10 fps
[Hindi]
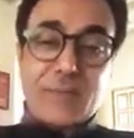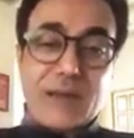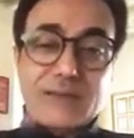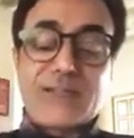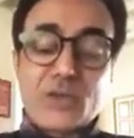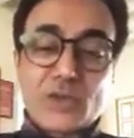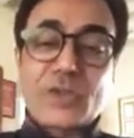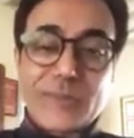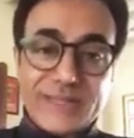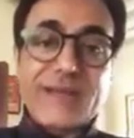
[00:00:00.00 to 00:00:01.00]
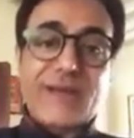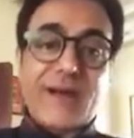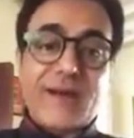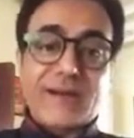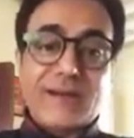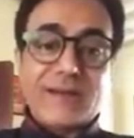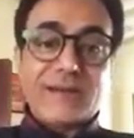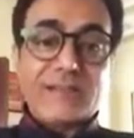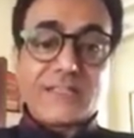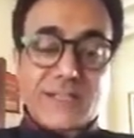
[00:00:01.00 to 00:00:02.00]
के भारत युद्ध में देखा
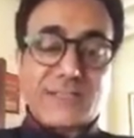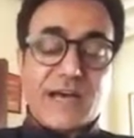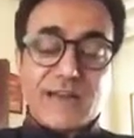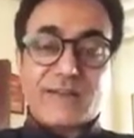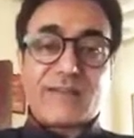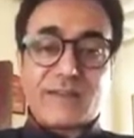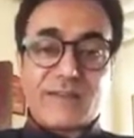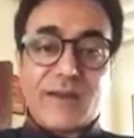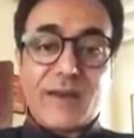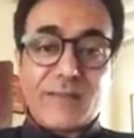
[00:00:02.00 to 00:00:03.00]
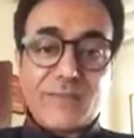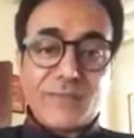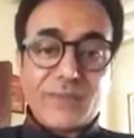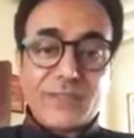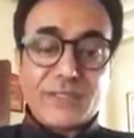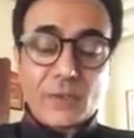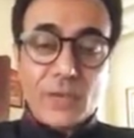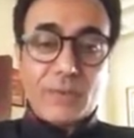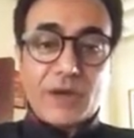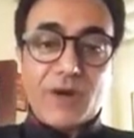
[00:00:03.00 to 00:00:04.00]
जिसका सारथ्य किया
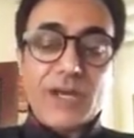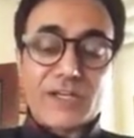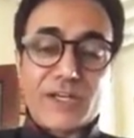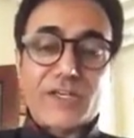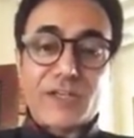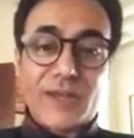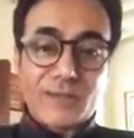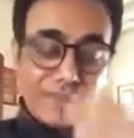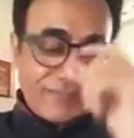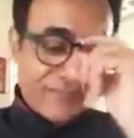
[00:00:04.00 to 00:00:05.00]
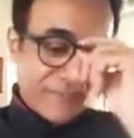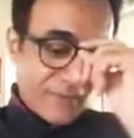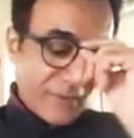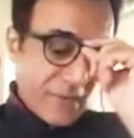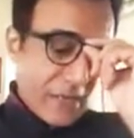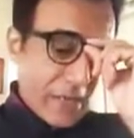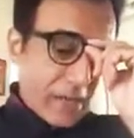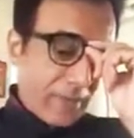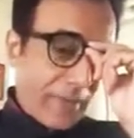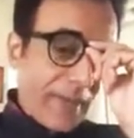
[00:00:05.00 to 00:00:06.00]
स्वयं भगवान कृष्ण ने
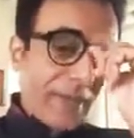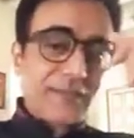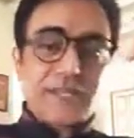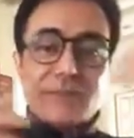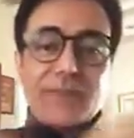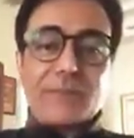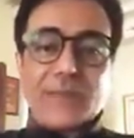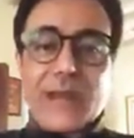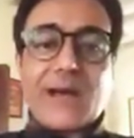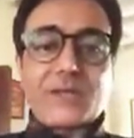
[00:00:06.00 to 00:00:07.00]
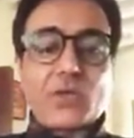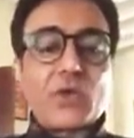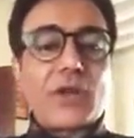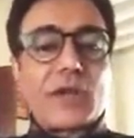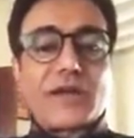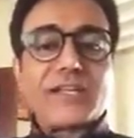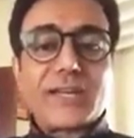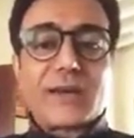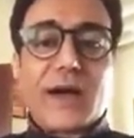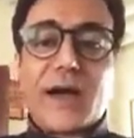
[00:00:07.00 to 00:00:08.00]
फिर जब ये मिला तो उन्होंने अग्नि
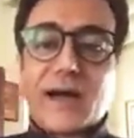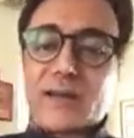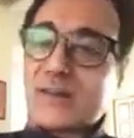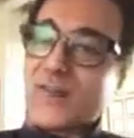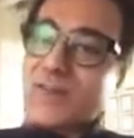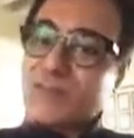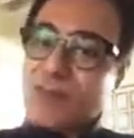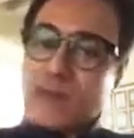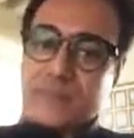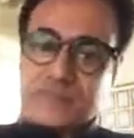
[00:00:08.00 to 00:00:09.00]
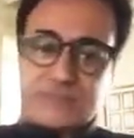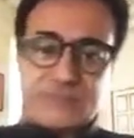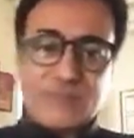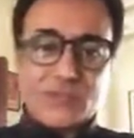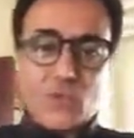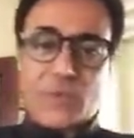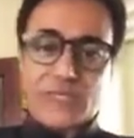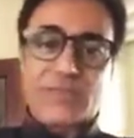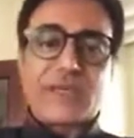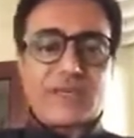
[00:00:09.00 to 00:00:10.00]
से कहा अग्निदेव आप इसको
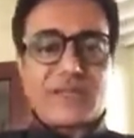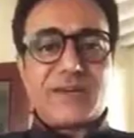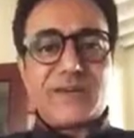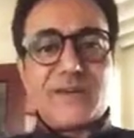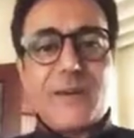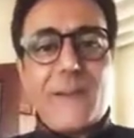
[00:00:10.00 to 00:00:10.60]
भस्म कीजिए